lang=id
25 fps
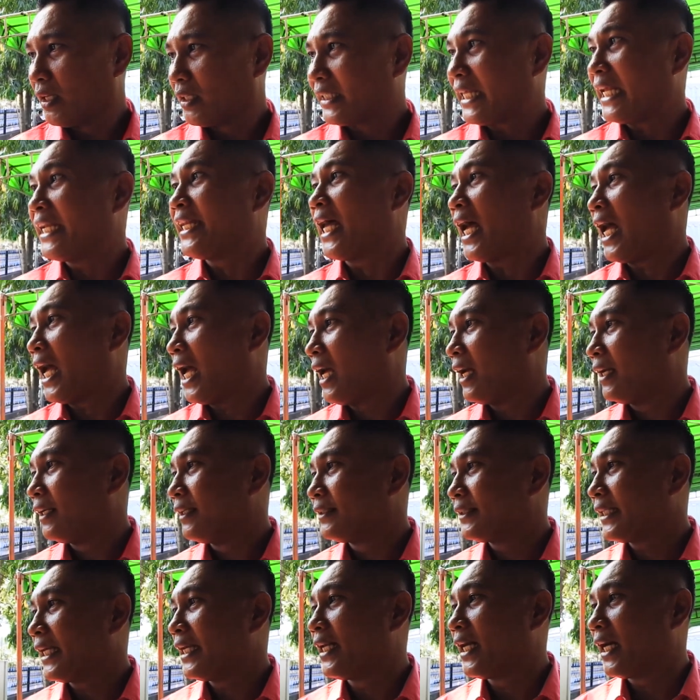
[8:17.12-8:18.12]
tenda,
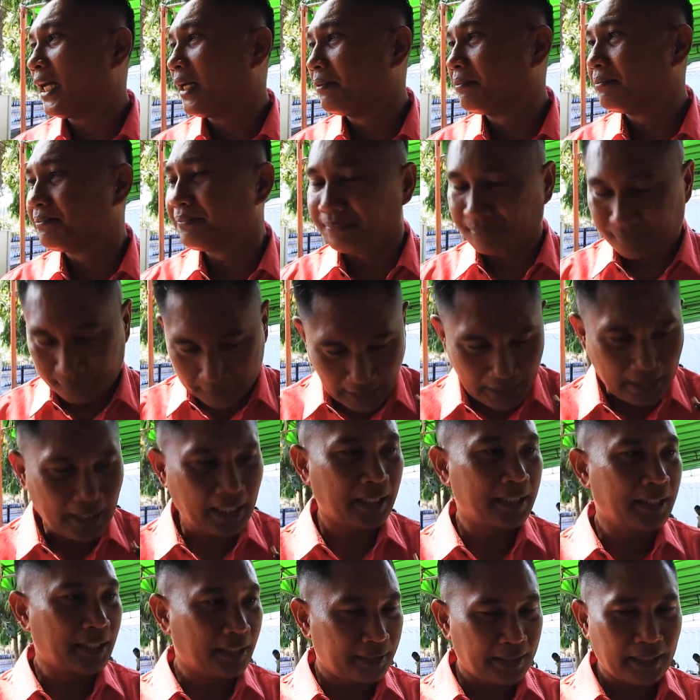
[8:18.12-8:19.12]
tenda, tenda, tenda
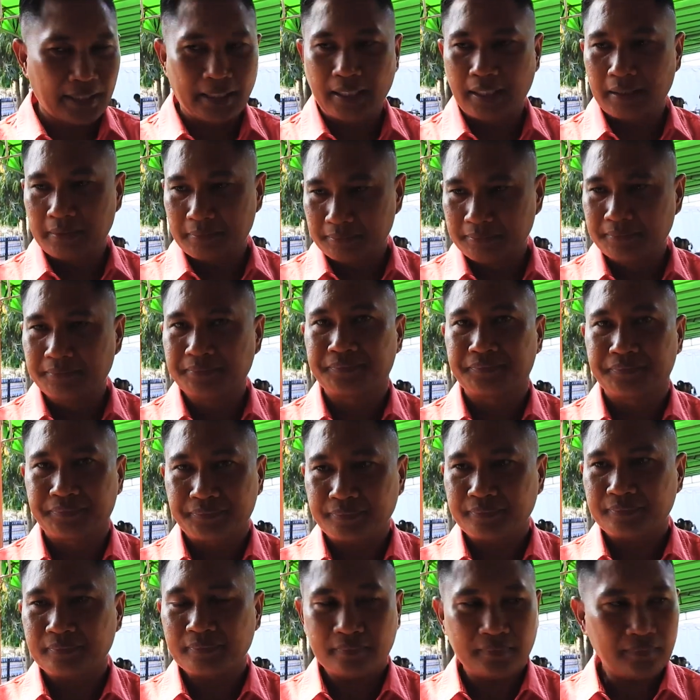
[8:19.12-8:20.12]
ya. Tenda, tenda.
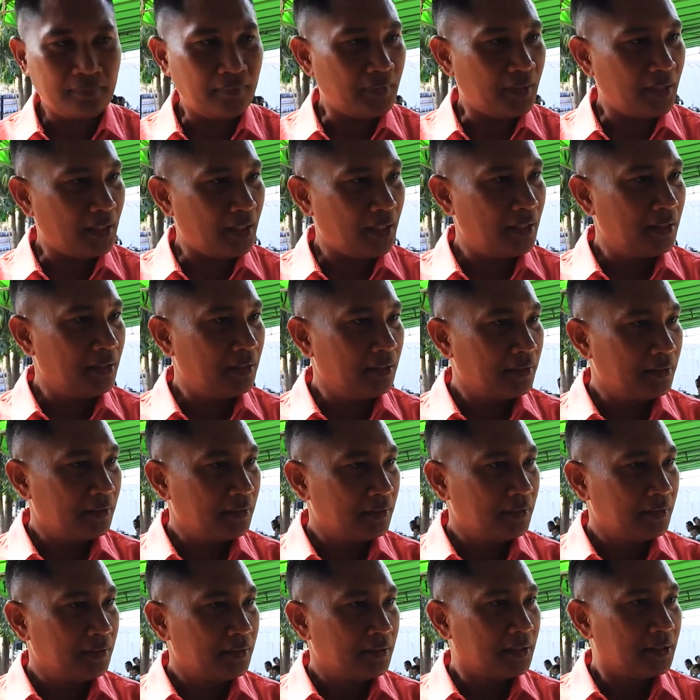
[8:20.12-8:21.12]
Oh, tenda polinya
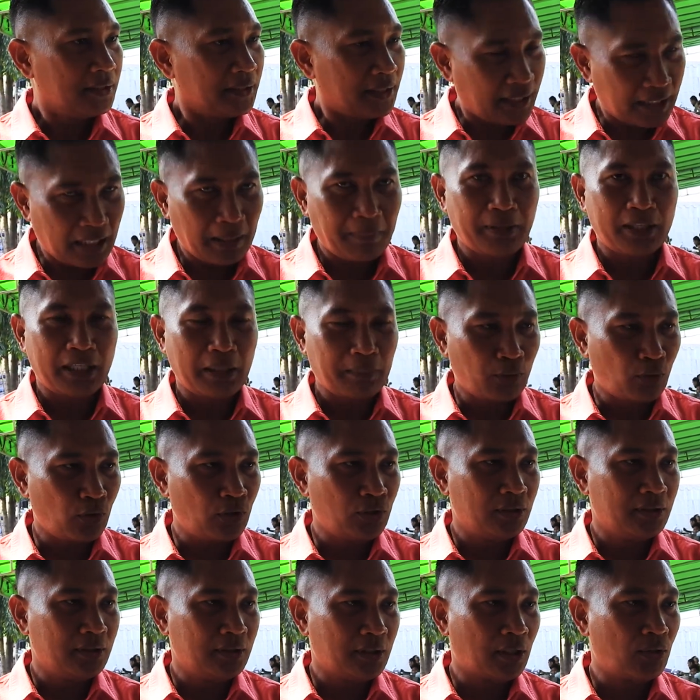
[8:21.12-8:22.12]
ini pak? Tenda pakai
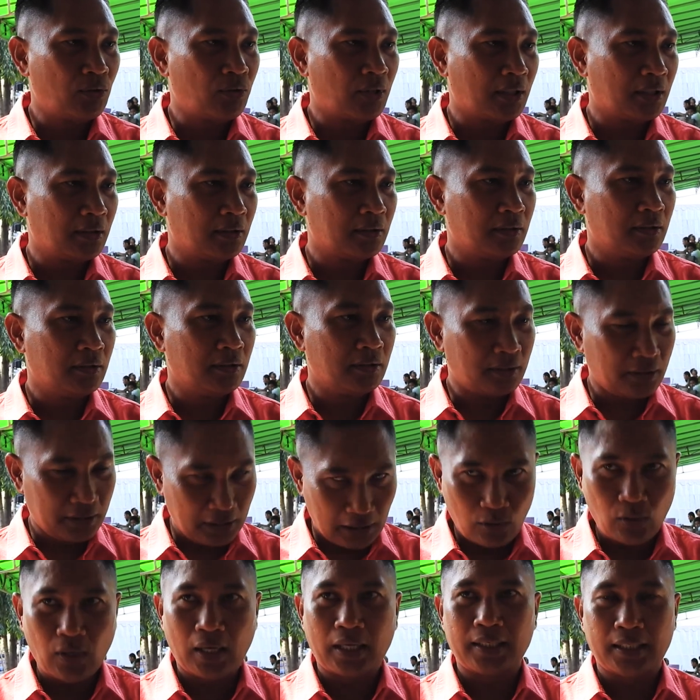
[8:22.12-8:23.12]
poli. Di luar, di,
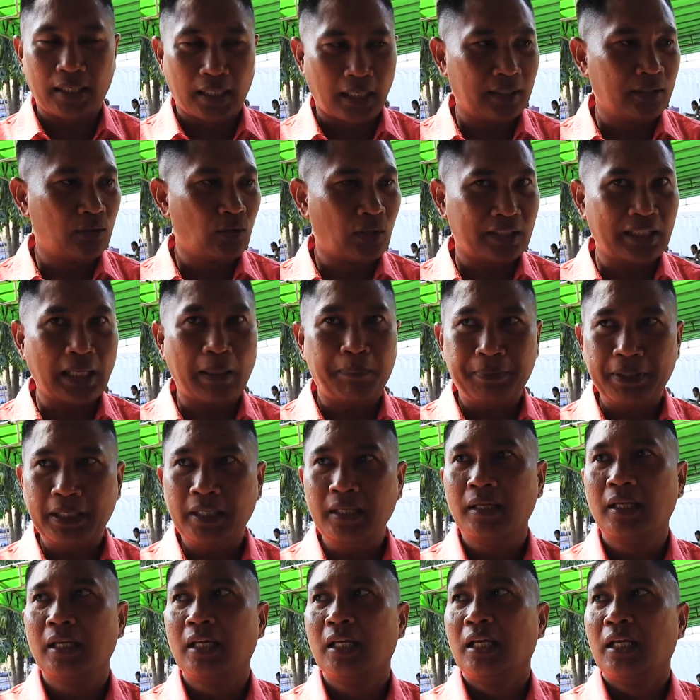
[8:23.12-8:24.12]
luar ya. luar. Tapi
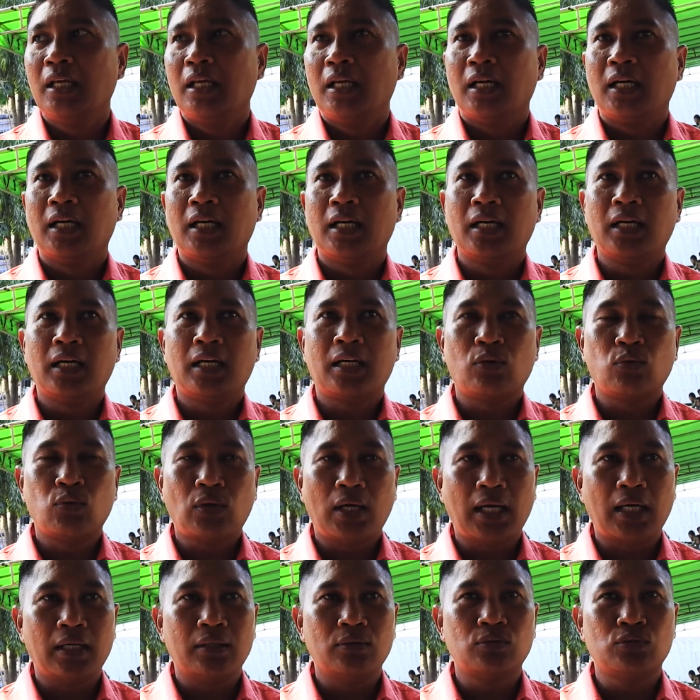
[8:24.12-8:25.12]
uh,
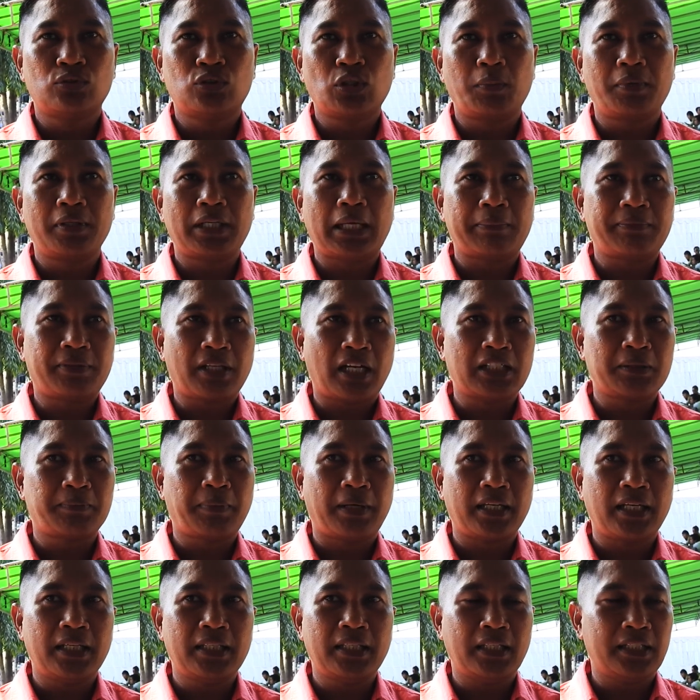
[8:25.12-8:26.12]
ruang untuk mendaftar dan
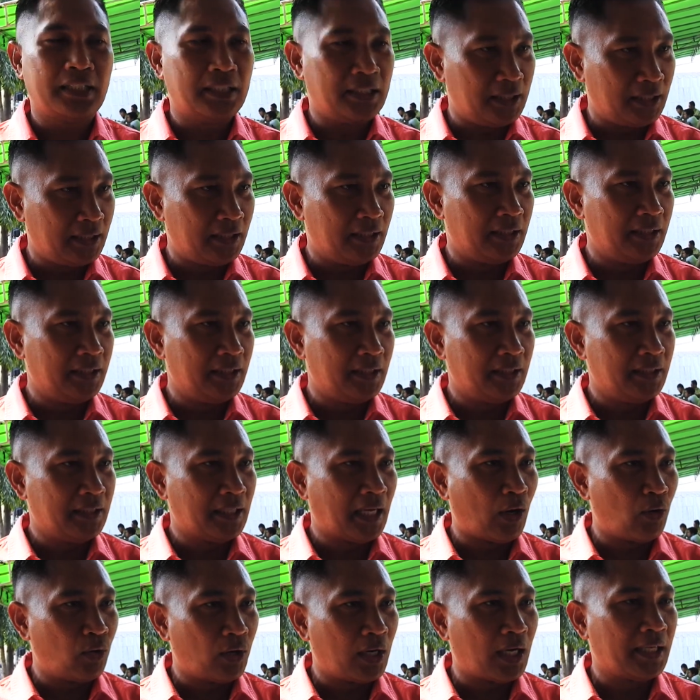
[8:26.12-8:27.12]
sebagainya di, di
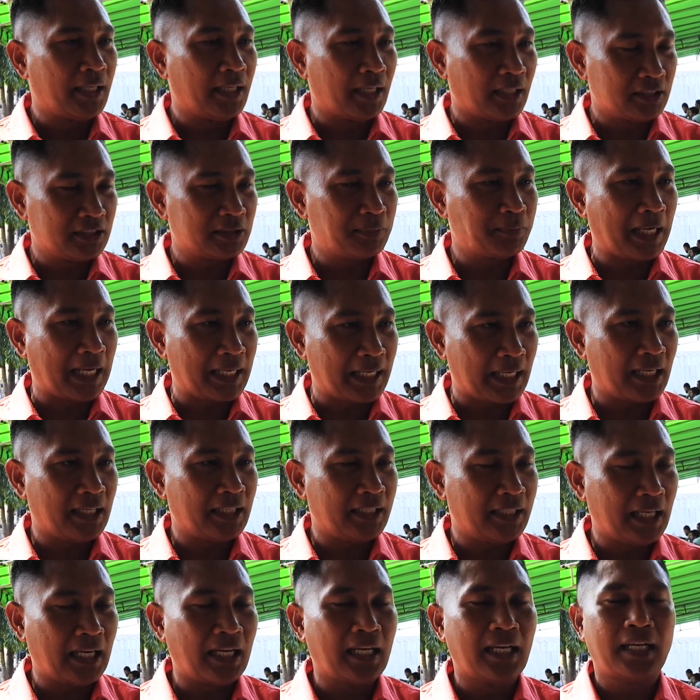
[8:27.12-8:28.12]
aula yang sekarang
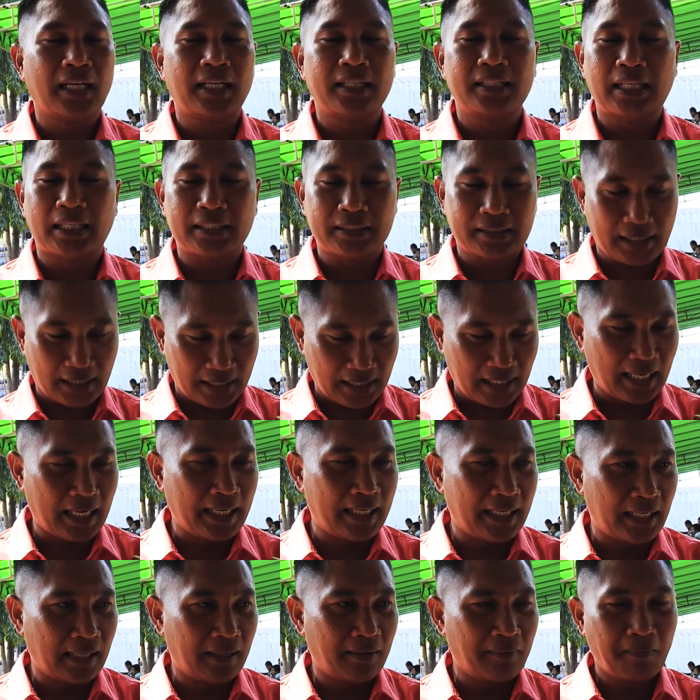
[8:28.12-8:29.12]
yang yang sekarang
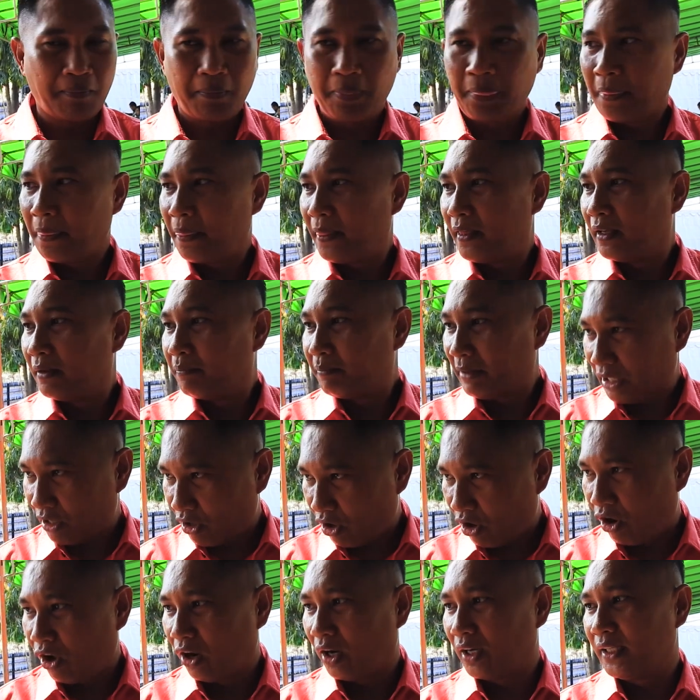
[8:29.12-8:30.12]
ada. Main
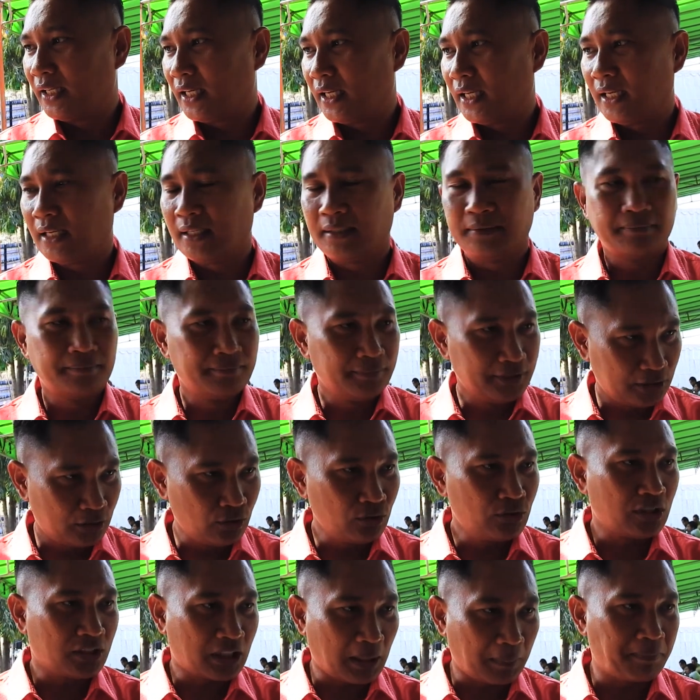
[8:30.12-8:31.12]
hall ya.
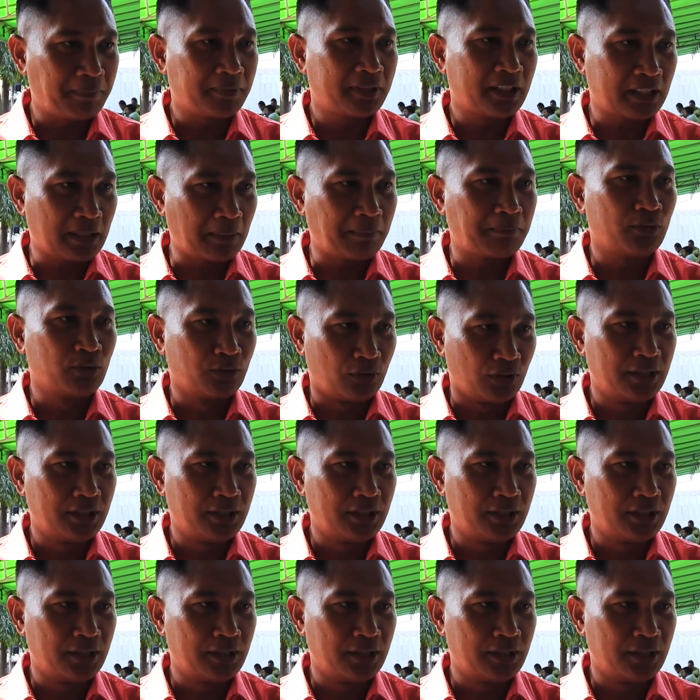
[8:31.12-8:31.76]
tetap. tetap.